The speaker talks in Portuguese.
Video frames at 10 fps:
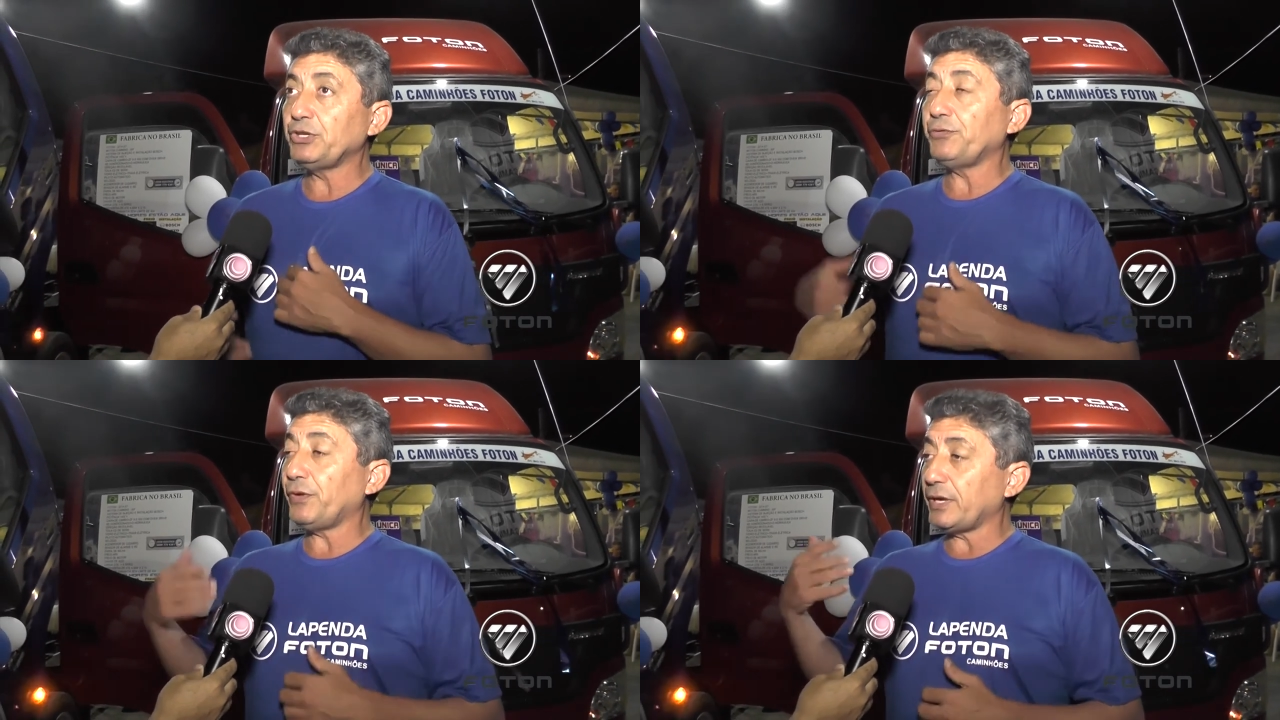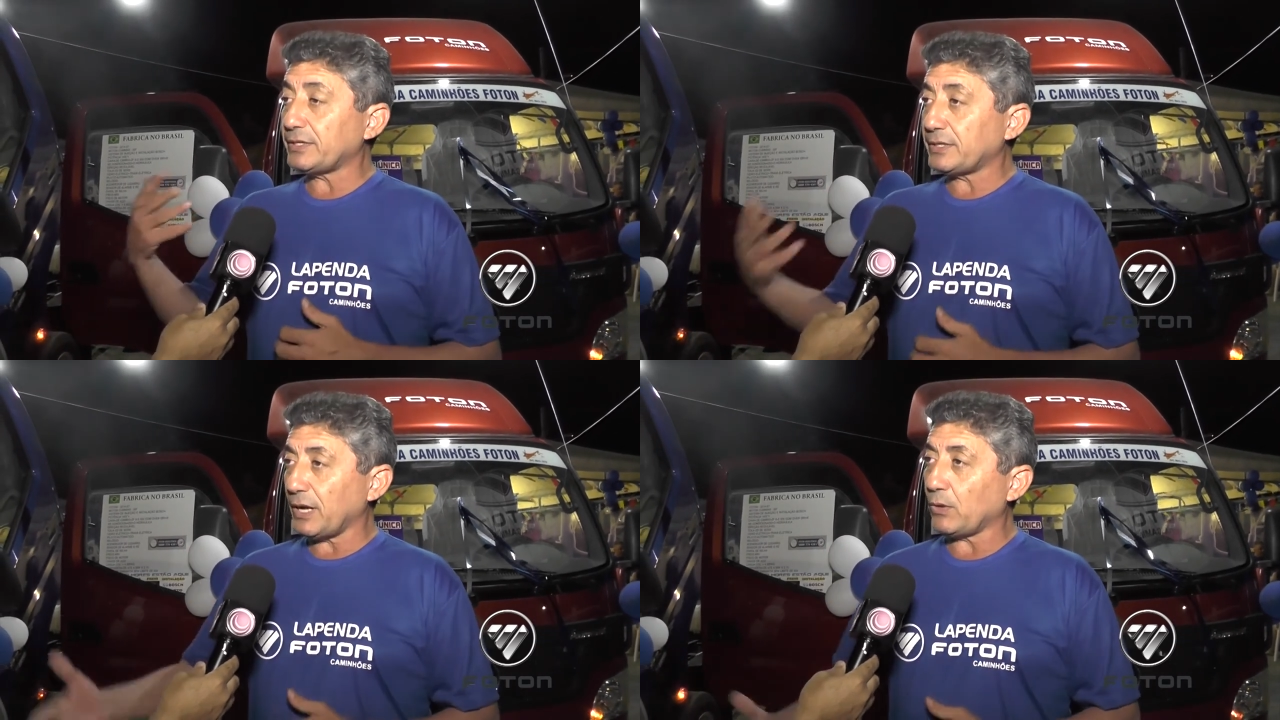um
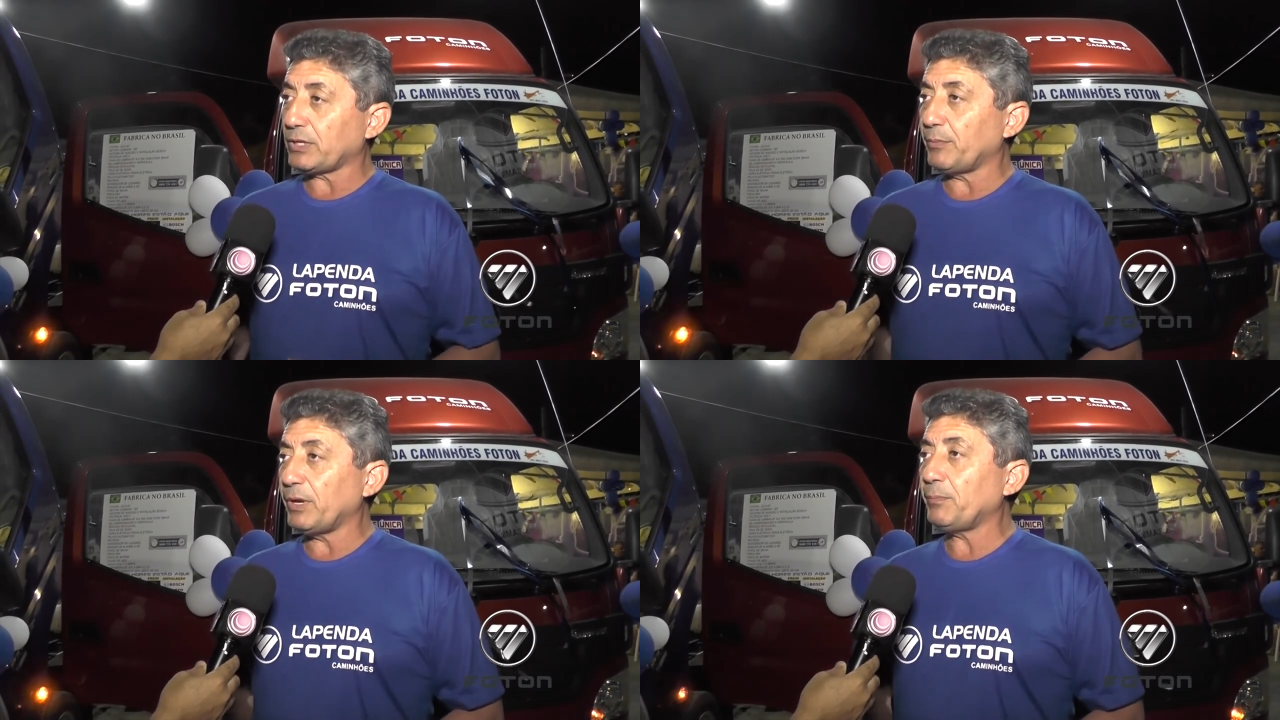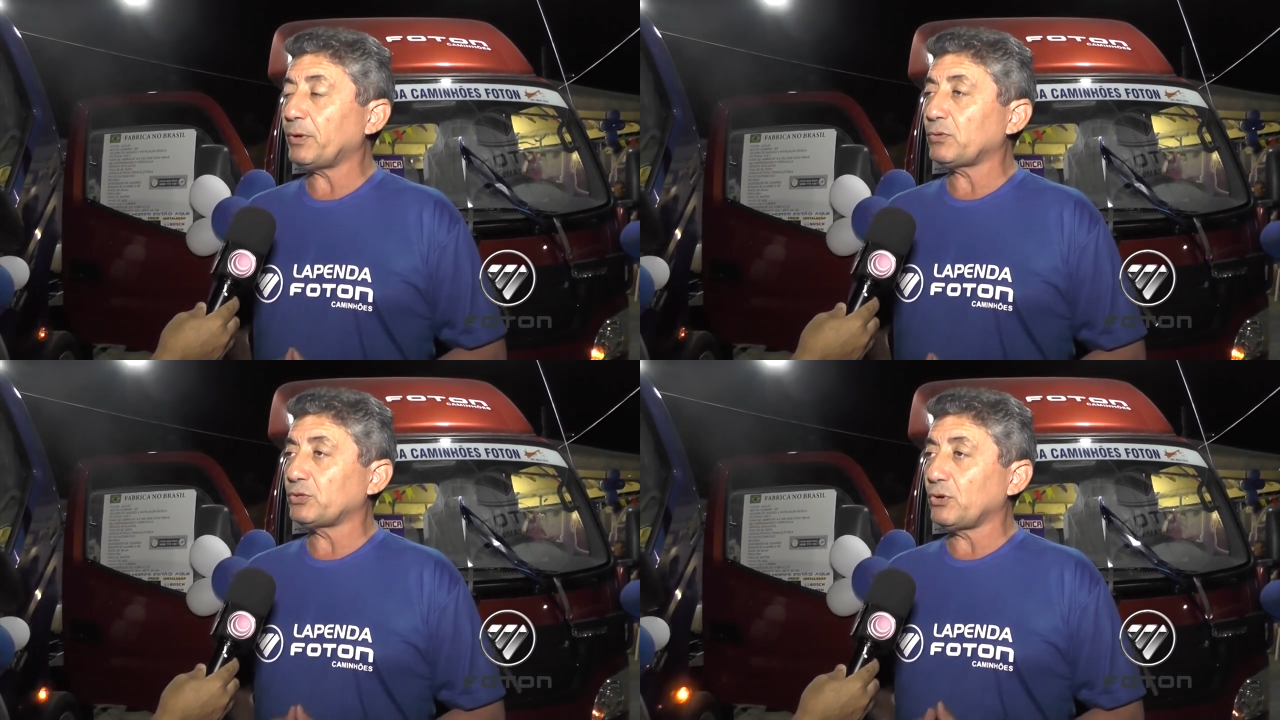diferencial também
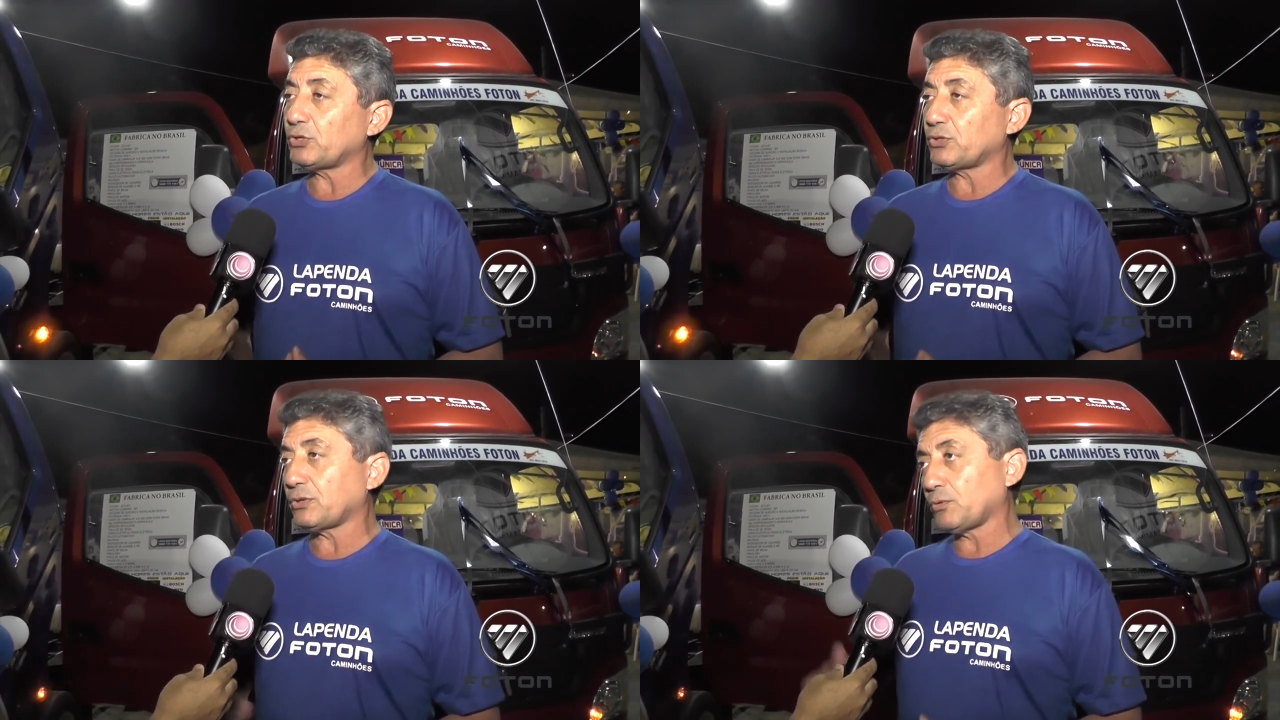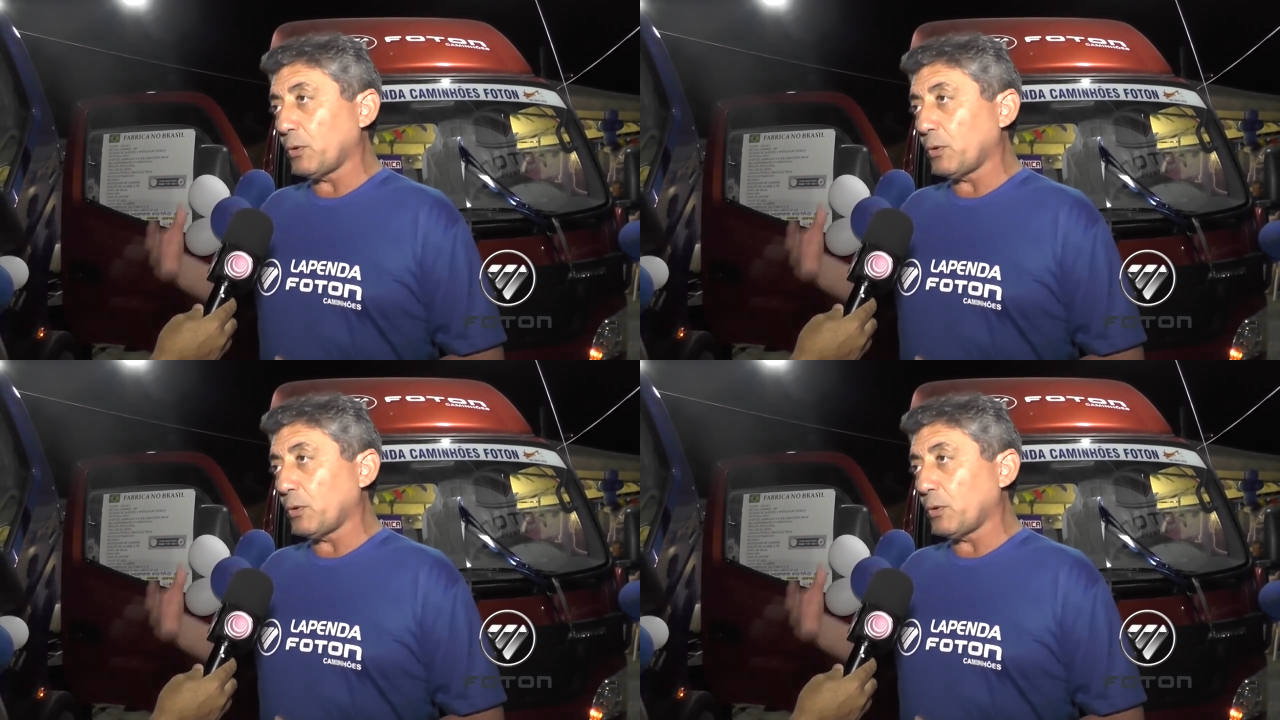para os nossos